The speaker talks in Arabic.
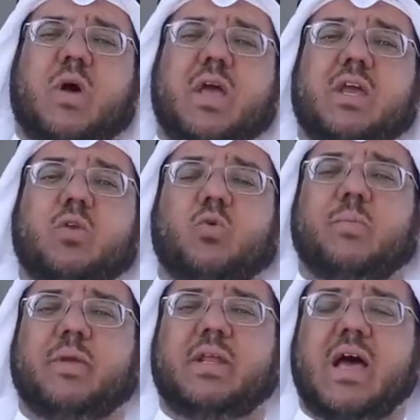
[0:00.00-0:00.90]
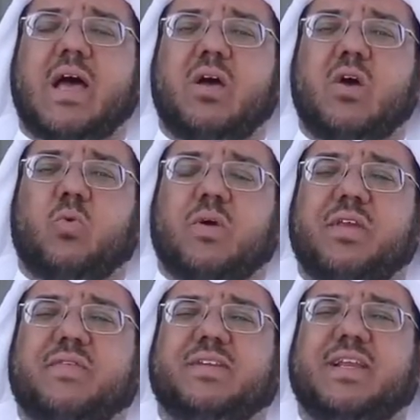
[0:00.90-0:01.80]
تؤهلهم إلى
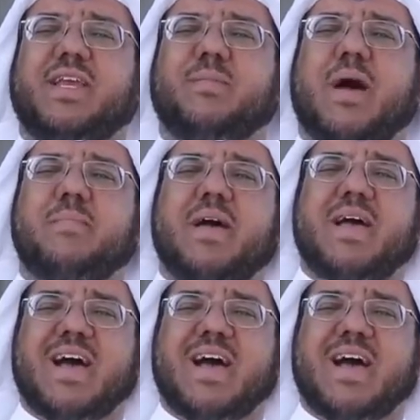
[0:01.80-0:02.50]
وظيفة الإمامة